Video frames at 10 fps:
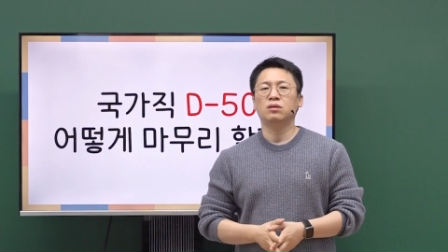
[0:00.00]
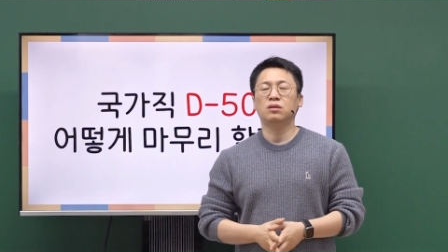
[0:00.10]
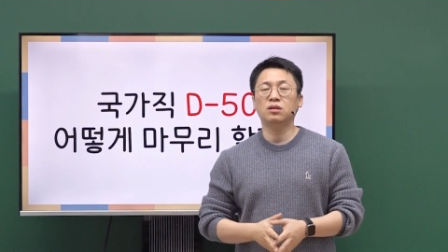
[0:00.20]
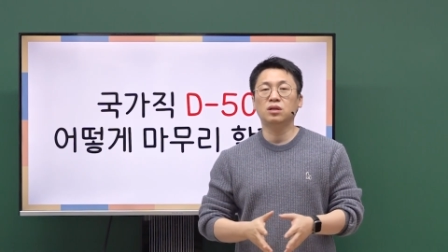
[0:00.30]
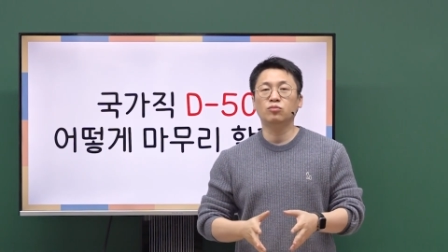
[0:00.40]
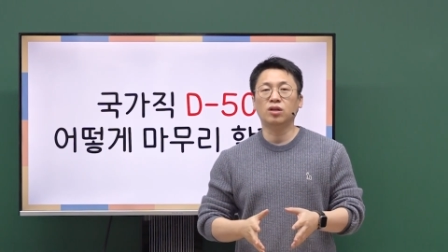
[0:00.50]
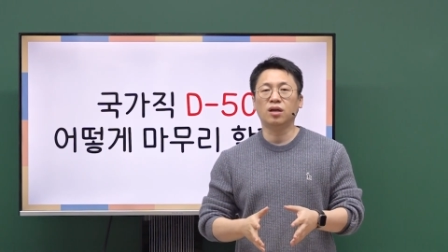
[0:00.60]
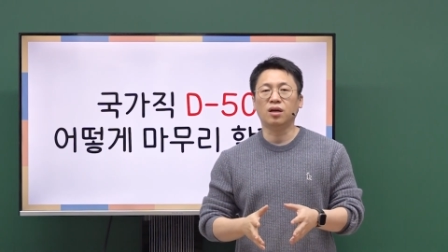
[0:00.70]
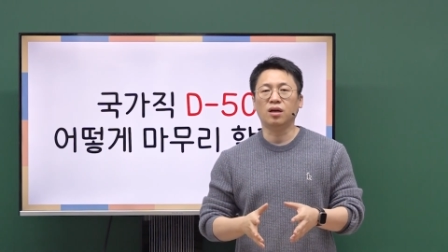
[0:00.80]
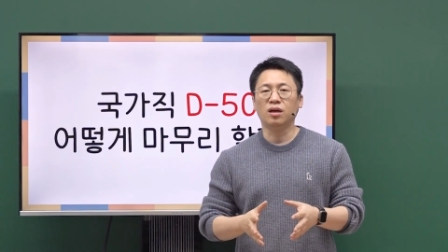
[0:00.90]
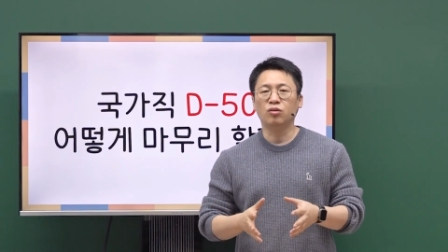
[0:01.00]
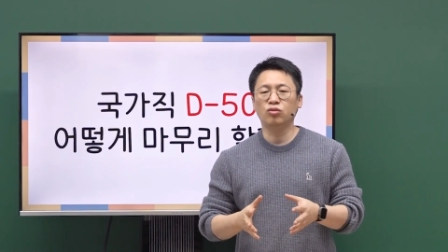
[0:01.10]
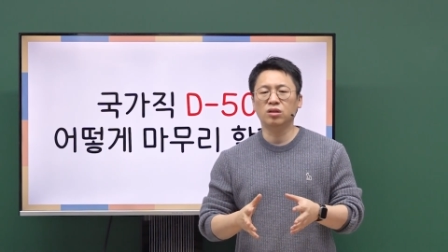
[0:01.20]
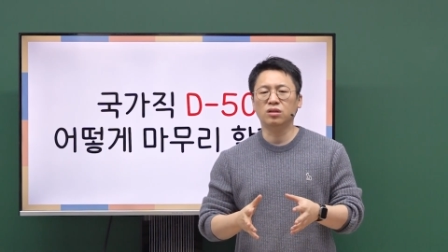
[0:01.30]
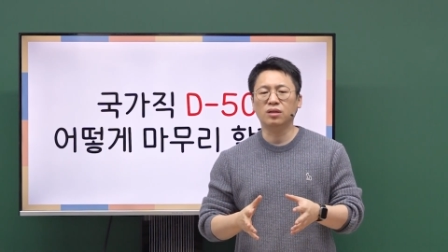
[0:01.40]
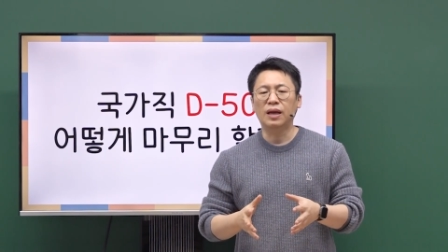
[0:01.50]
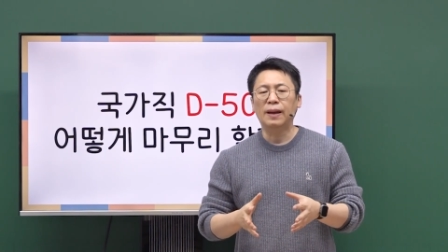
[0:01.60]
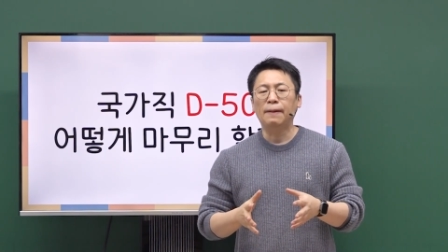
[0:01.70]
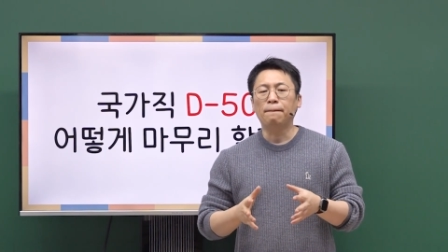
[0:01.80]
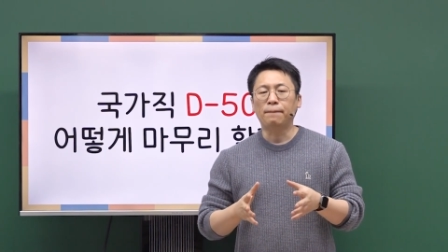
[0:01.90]
그렇기 때문에 우리는
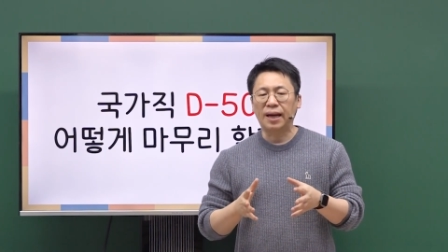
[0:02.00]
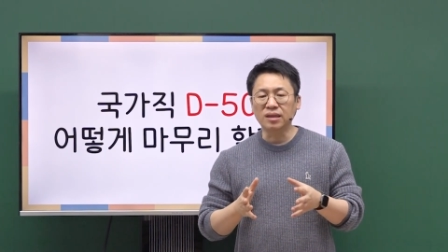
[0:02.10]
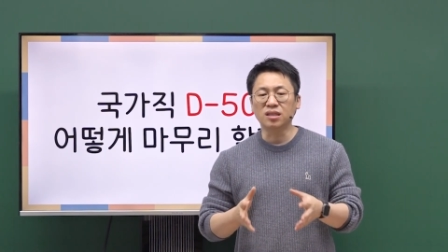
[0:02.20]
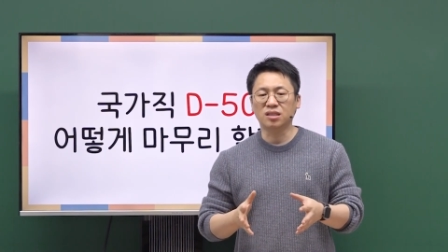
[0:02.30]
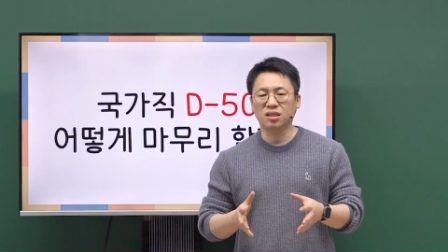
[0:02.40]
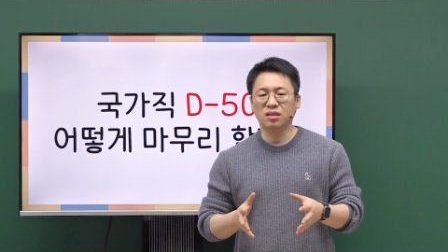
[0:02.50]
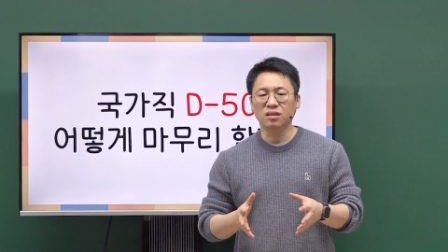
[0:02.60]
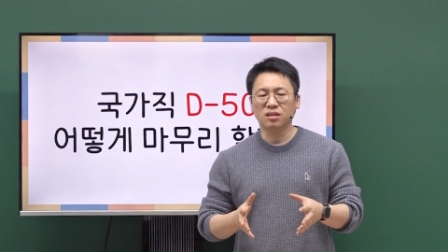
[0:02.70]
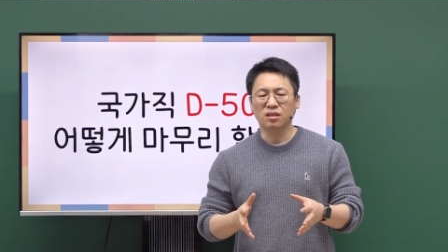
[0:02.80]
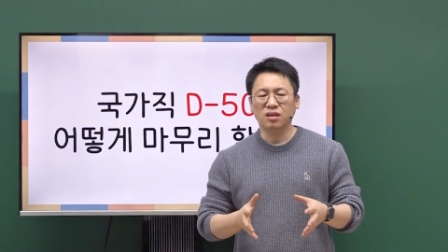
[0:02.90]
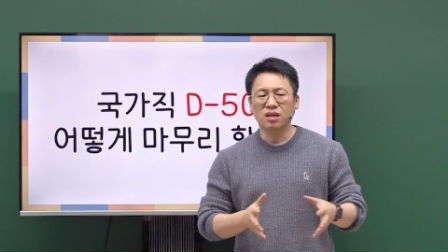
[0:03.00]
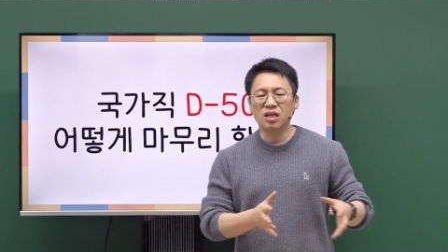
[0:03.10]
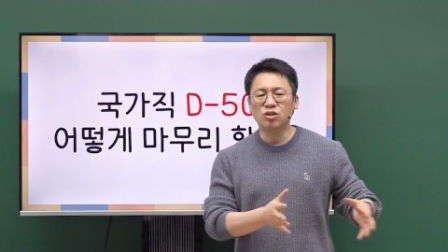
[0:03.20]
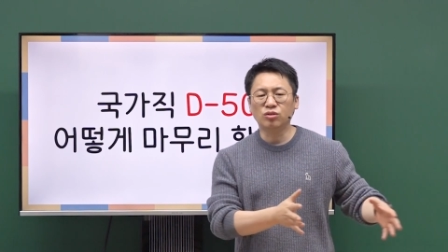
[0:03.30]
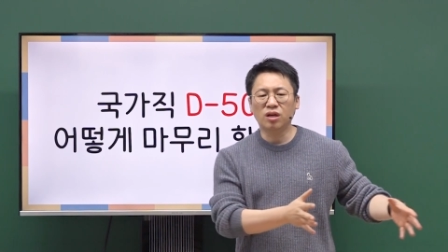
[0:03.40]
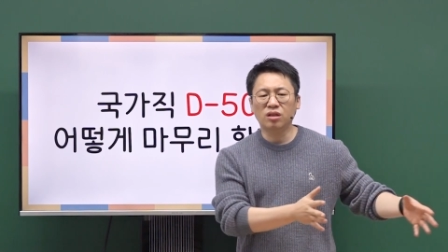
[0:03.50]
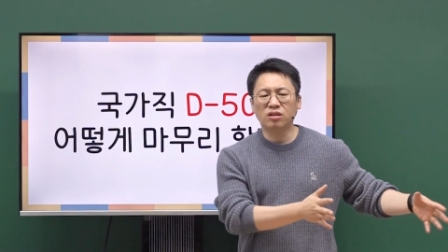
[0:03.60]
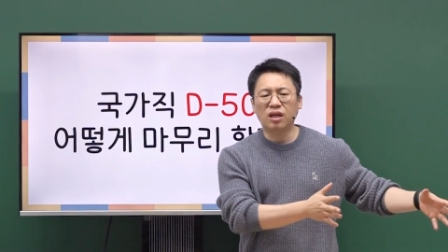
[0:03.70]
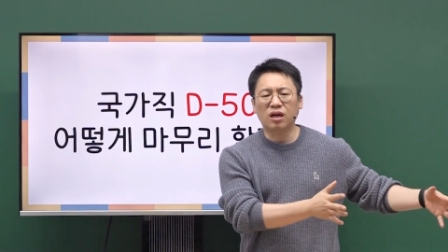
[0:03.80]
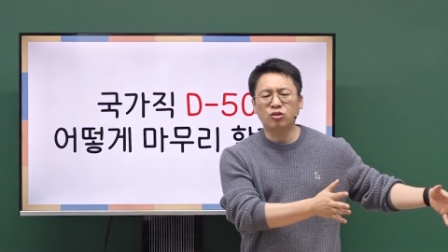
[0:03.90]
반드시 이전에
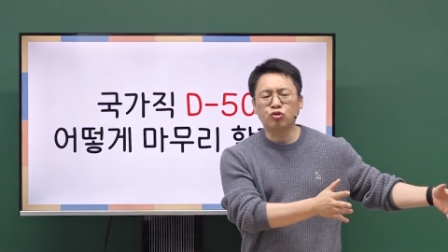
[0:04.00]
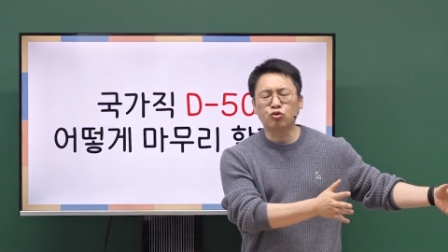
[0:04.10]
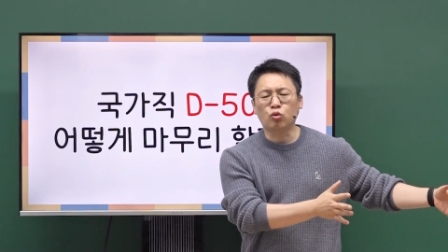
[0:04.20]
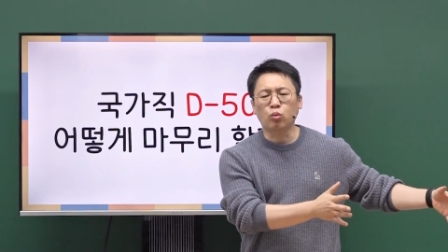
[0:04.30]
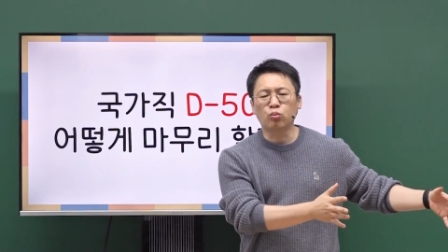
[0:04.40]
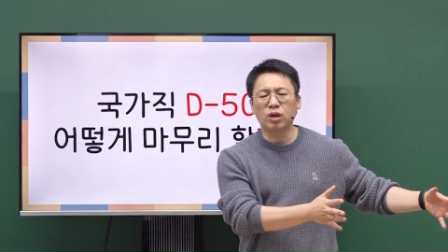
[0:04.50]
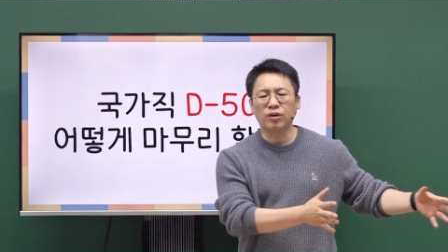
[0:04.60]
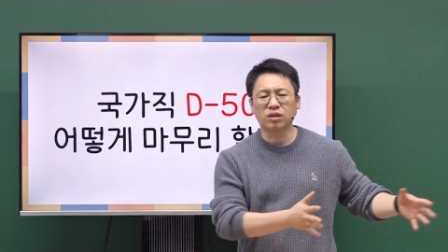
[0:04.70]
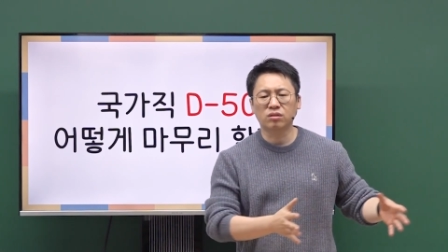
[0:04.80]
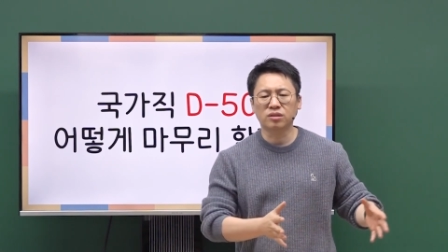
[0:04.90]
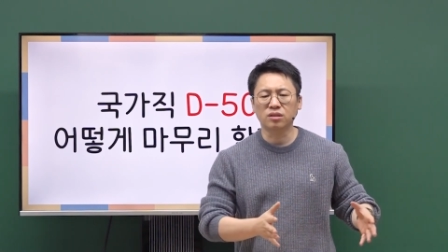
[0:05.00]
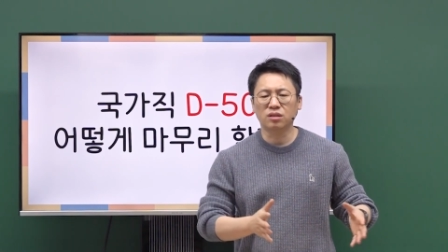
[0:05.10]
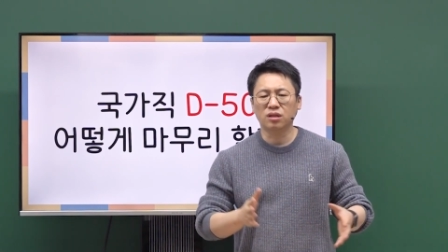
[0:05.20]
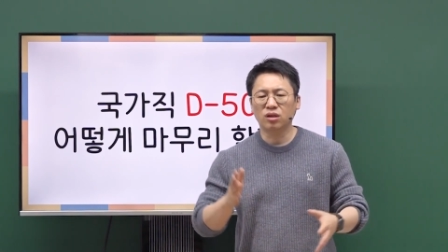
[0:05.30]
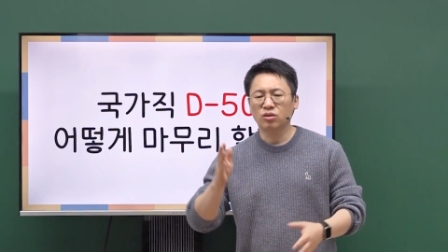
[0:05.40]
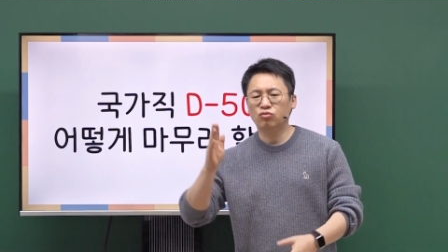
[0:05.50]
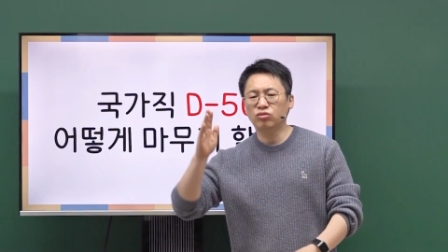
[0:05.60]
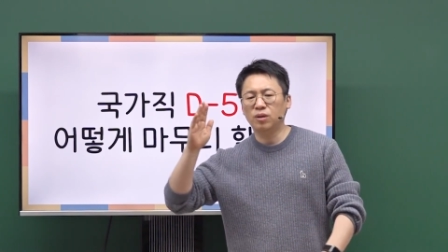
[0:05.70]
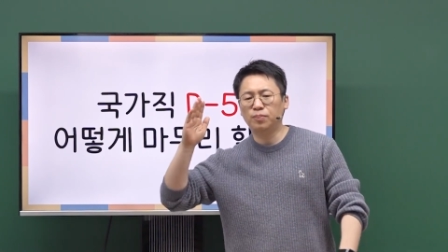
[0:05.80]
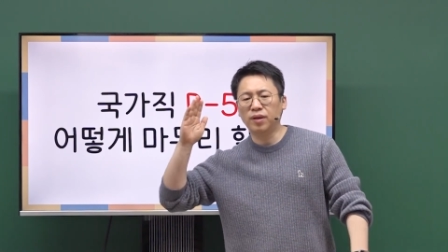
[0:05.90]
내가 쭉 공부해왔던 것을
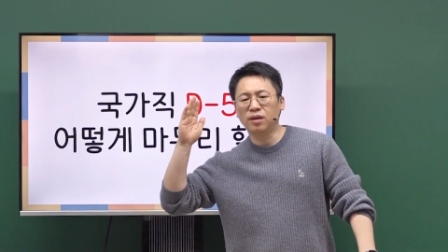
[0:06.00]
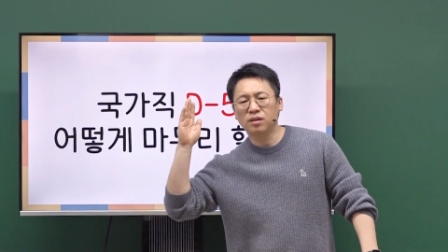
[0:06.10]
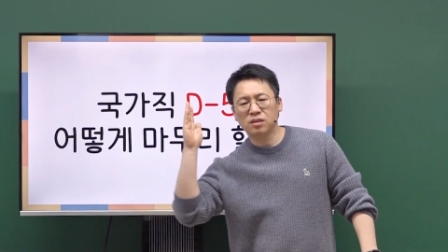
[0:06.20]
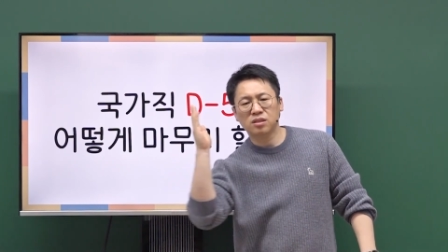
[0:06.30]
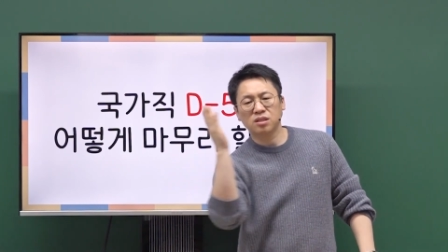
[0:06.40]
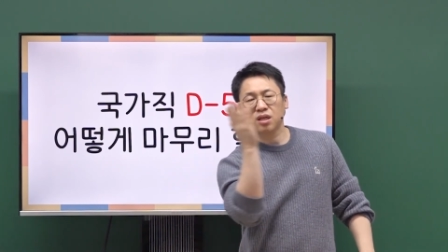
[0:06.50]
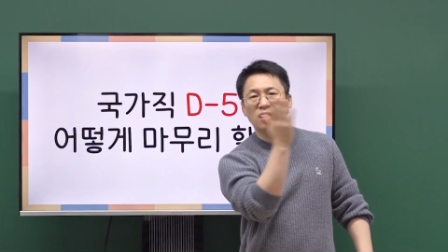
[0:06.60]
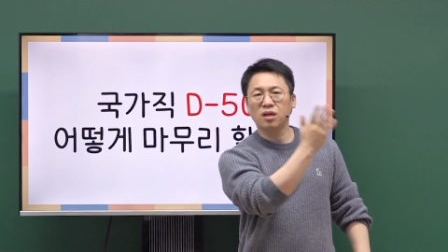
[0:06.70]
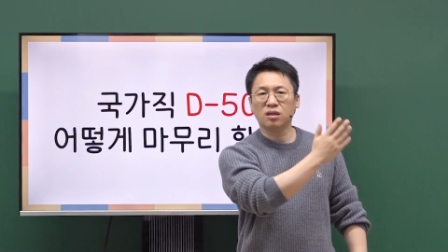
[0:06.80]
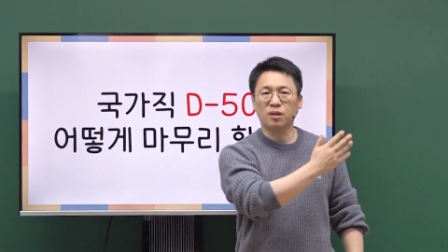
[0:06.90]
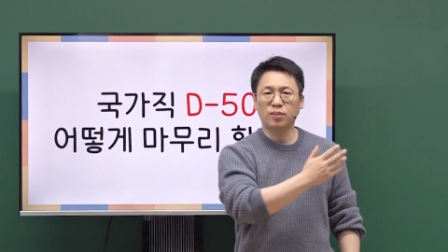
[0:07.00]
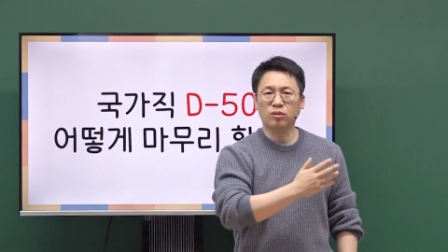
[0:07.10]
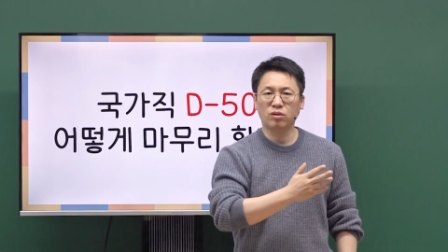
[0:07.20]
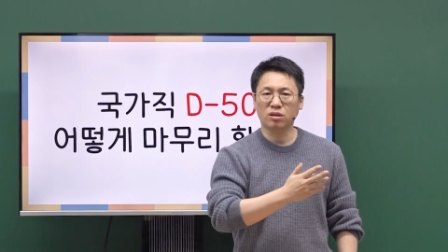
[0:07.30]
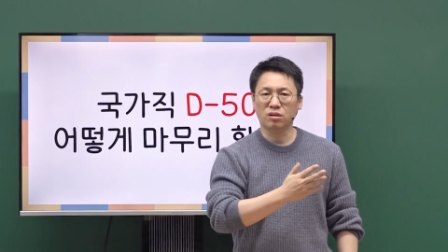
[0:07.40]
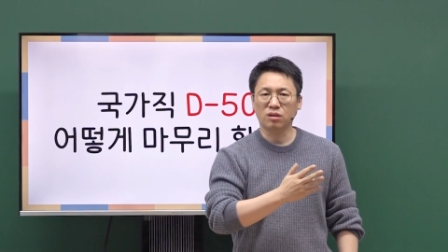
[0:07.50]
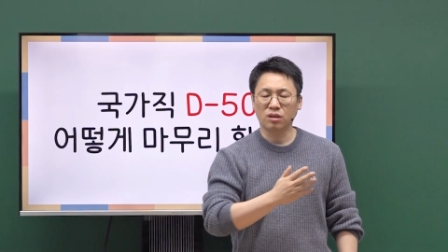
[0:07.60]
눈앞에 스캔하는 게 필요해요.